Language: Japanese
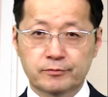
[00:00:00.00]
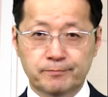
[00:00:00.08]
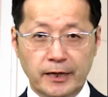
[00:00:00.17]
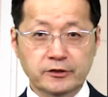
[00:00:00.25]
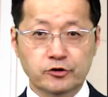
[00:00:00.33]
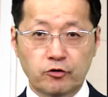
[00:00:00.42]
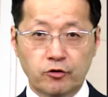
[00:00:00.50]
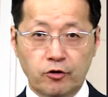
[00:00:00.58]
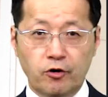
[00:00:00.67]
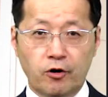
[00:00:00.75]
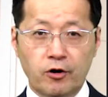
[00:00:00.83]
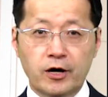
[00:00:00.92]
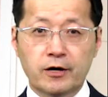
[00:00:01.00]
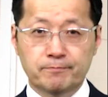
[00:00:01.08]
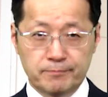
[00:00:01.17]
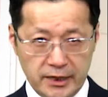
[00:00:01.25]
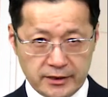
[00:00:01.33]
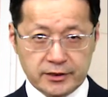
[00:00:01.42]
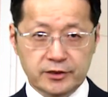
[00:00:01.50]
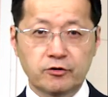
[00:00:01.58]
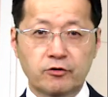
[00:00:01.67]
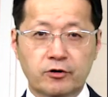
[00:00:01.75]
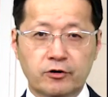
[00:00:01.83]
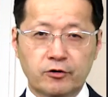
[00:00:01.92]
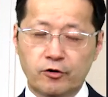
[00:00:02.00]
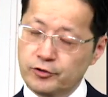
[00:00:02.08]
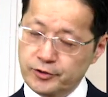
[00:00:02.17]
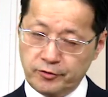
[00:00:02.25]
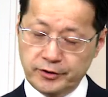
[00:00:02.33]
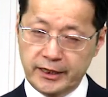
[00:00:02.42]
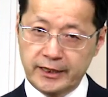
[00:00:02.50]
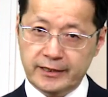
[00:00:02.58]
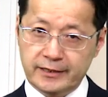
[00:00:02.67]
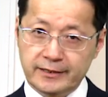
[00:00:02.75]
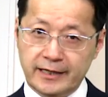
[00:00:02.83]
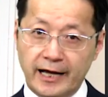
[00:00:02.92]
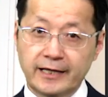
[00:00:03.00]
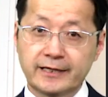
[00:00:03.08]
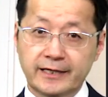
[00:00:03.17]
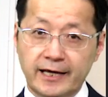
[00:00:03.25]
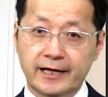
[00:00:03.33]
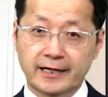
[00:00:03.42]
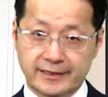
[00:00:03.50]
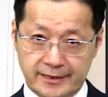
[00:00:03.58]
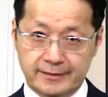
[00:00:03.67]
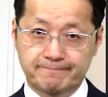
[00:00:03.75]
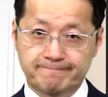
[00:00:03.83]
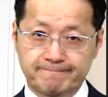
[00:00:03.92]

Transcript: 弁証法3つの法則に体系化し